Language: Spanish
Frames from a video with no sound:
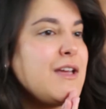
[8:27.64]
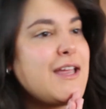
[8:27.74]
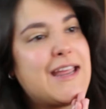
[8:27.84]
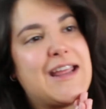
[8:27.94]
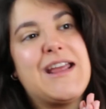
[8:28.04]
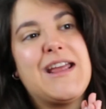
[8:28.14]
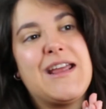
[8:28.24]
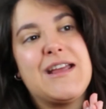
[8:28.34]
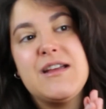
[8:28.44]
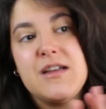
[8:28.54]
Eh,
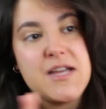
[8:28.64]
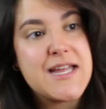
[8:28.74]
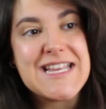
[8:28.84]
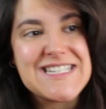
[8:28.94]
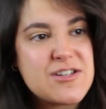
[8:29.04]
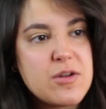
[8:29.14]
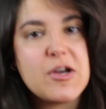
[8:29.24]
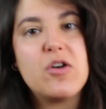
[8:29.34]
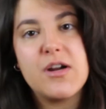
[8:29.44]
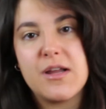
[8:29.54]
¿Es lo
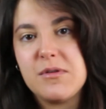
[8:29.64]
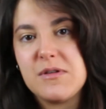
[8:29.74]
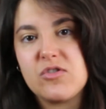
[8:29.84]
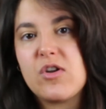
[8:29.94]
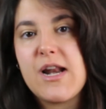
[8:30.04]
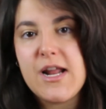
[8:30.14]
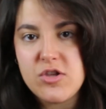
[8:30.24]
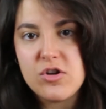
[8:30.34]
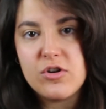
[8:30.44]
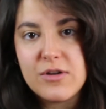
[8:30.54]
mejor que me he visto en el
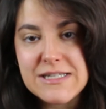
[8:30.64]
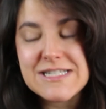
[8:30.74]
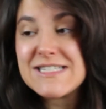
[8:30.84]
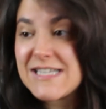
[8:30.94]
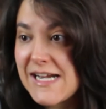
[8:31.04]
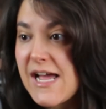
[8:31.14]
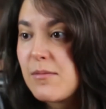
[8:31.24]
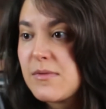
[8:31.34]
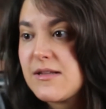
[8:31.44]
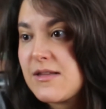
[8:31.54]
año? Lo es.
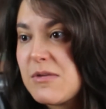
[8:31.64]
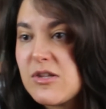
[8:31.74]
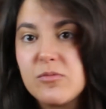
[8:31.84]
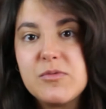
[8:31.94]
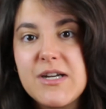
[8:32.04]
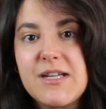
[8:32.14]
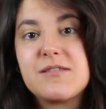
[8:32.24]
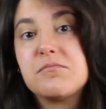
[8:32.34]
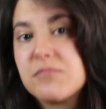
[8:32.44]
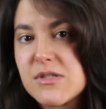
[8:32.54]
¿Será de mi top
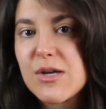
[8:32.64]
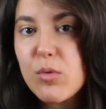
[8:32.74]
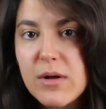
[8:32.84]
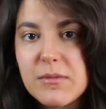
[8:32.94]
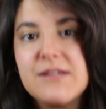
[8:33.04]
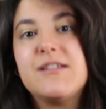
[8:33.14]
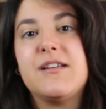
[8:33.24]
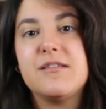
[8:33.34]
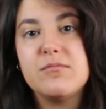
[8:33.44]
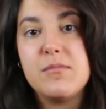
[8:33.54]
3?
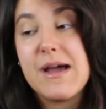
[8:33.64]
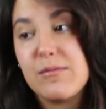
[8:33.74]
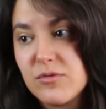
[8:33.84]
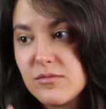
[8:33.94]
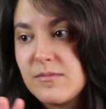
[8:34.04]
seguramente. Veamos, que